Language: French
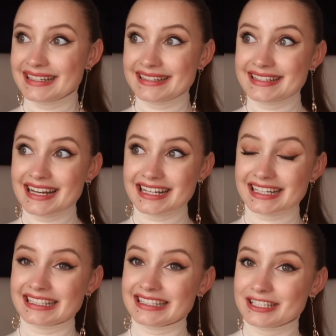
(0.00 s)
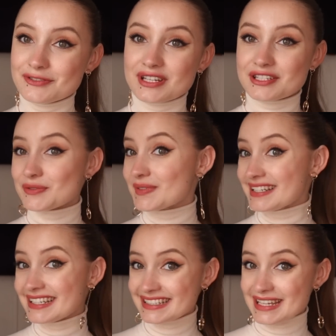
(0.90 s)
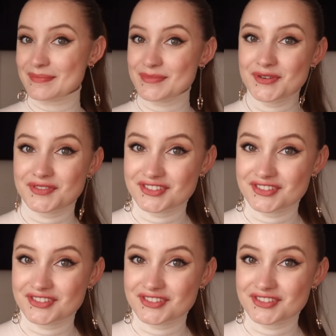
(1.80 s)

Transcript: et ça a créé des situations extrêmement